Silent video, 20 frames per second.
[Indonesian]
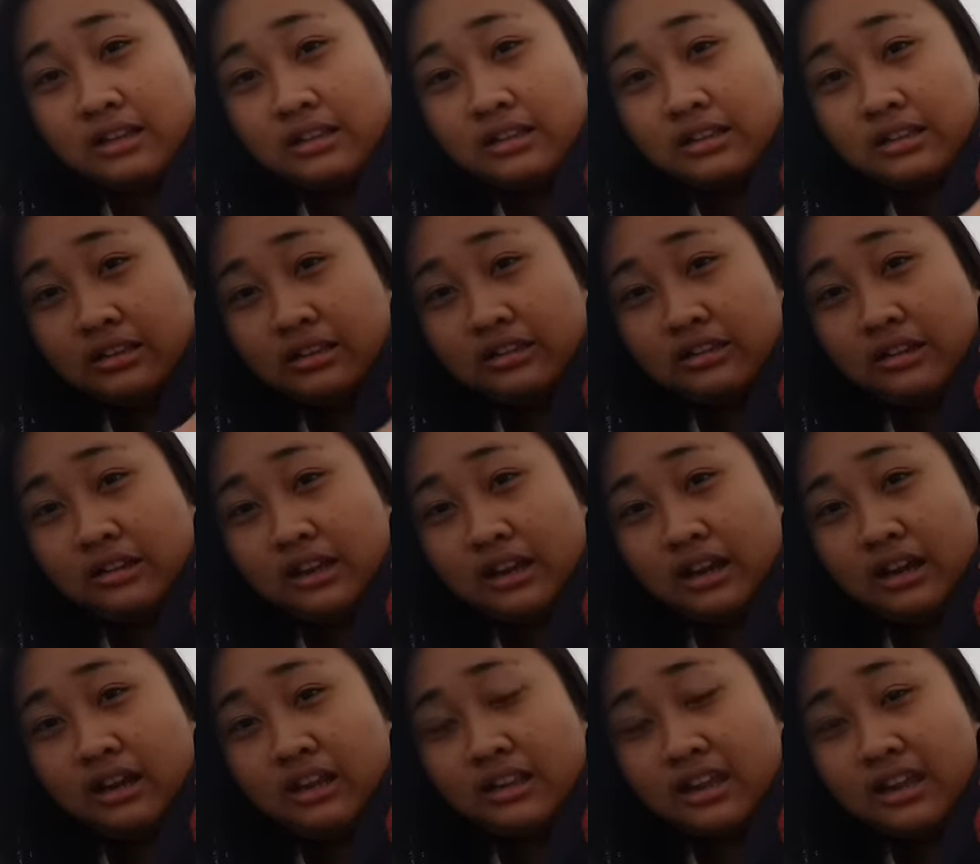terus yang ini
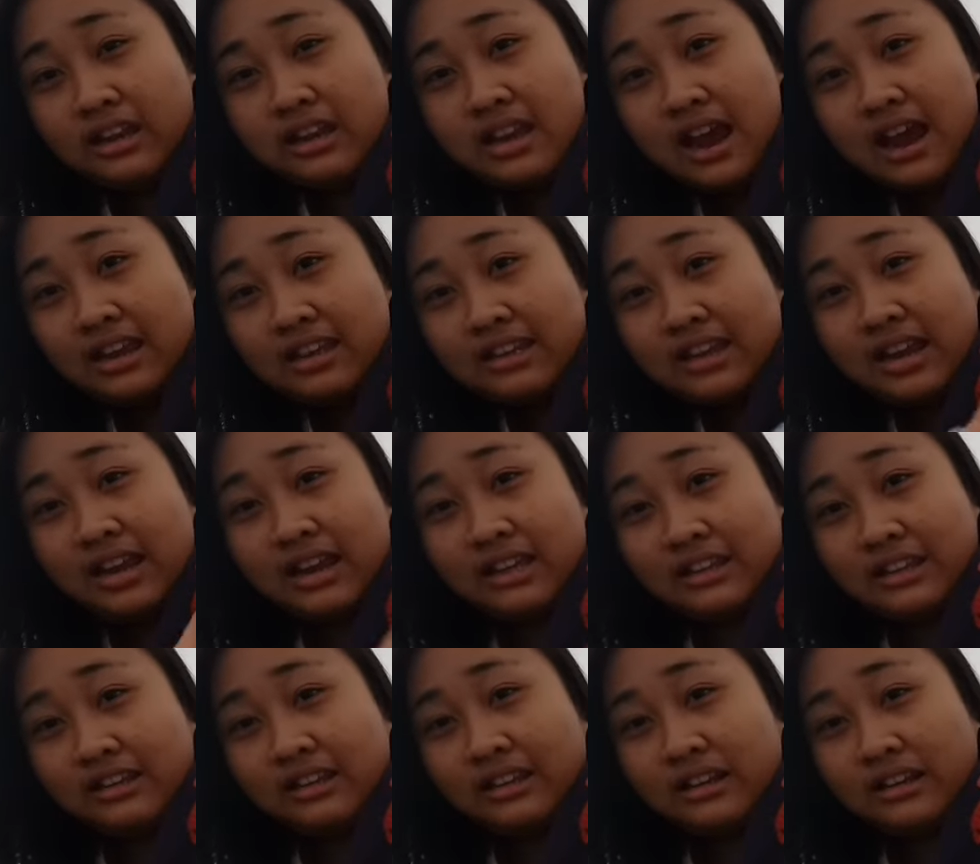tadi jahit jahit terus
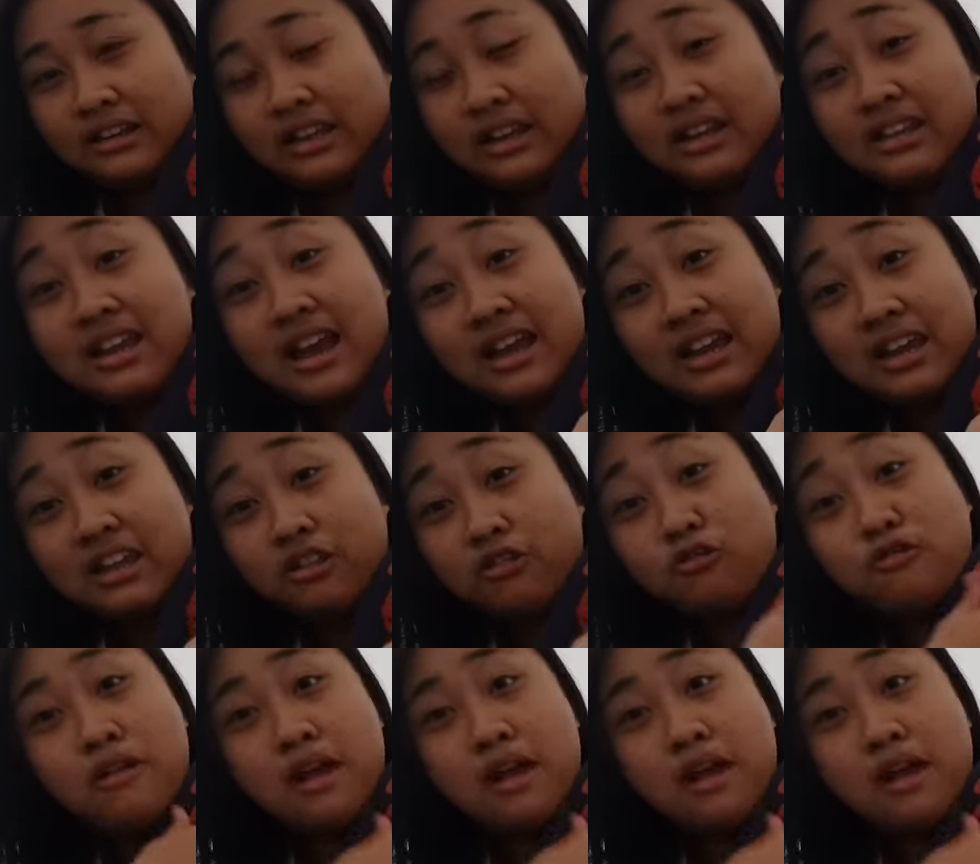ini tadi jahit udah